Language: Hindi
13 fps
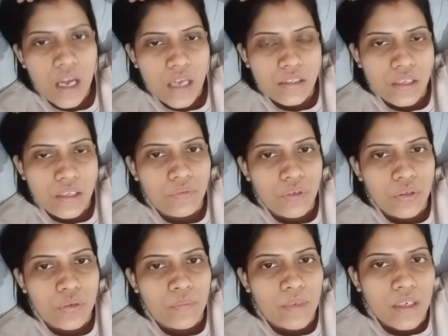आज का
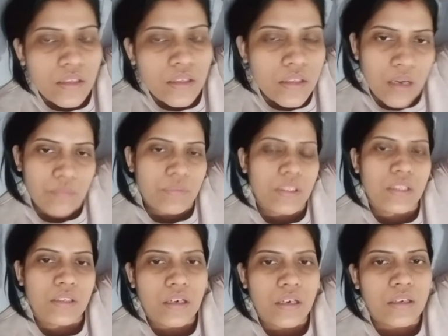वीडियो मैंने शाम
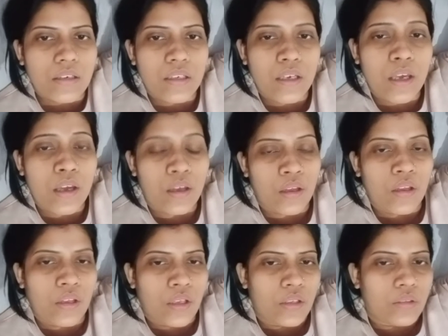से स्टार्ट किया है